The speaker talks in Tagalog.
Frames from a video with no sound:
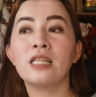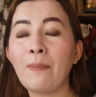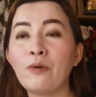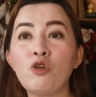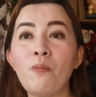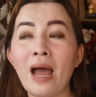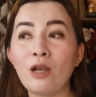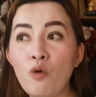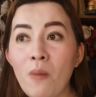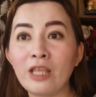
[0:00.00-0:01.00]
Tapos yung mga
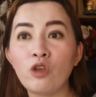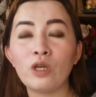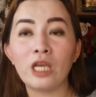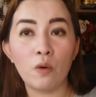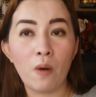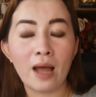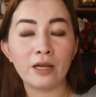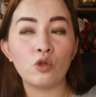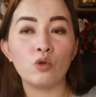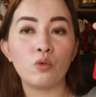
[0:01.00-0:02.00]
luma yung ginawa
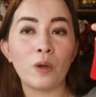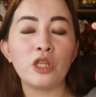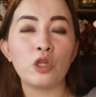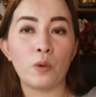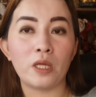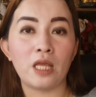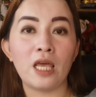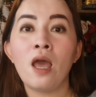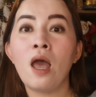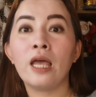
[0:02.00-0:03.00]
nitong
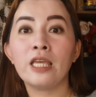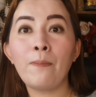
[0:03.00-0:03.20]
2020,